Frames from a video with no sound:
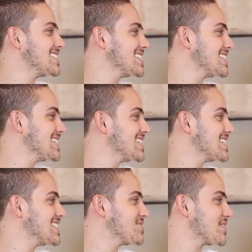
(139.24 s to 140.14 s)
de,
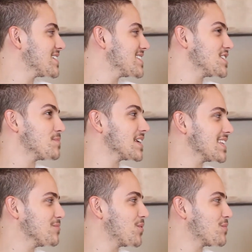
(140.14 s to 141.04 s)
de fazer, de
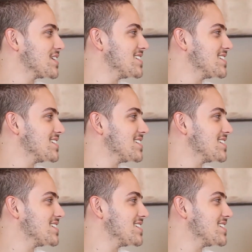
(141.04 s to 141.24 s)
aprender um pouco mais